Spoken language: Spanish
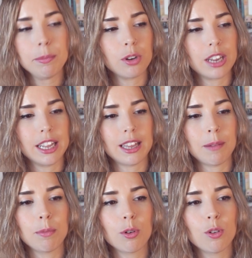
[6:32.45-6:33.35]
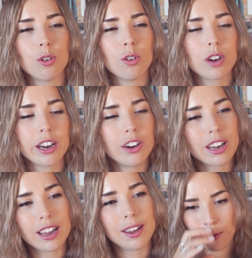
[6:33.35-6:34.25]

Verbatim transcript: porque tampoco creo que